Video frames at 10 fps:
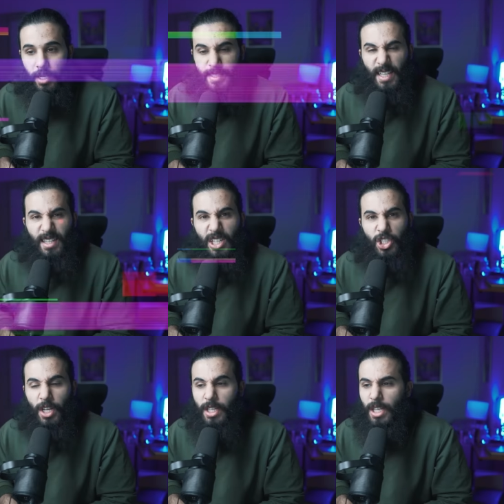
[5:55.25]
انسدت
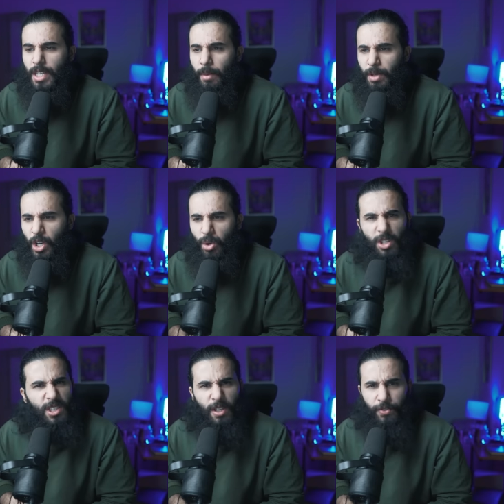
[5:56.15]
شهيته من كثر
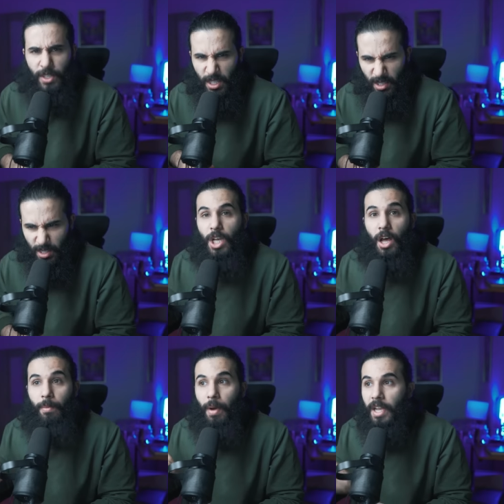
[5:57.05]
التفكير
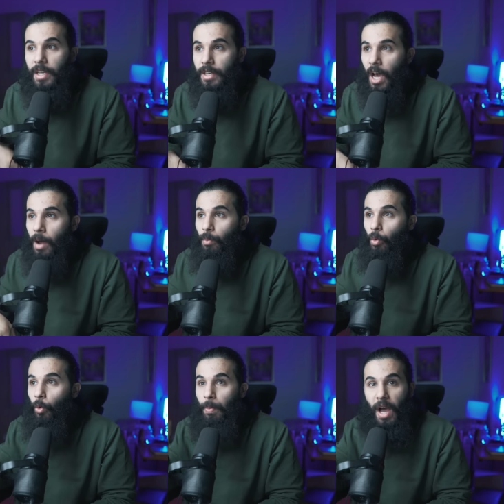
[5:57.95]
وصار ما ينام
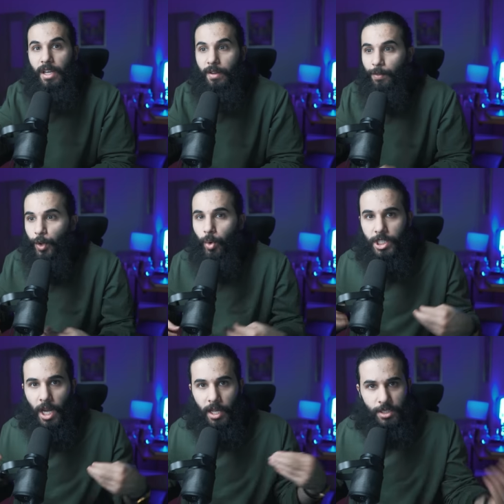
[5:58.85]
وباين في
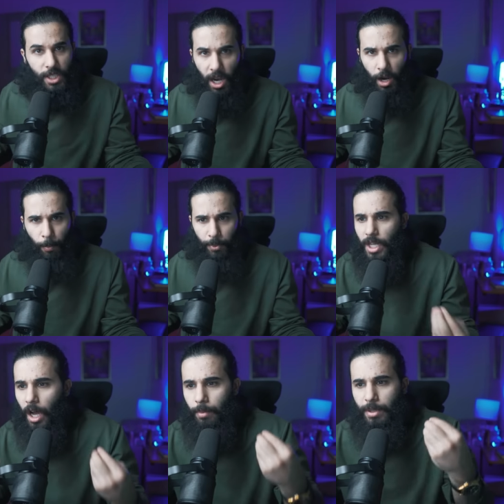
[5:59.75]
وجهه تعب تعب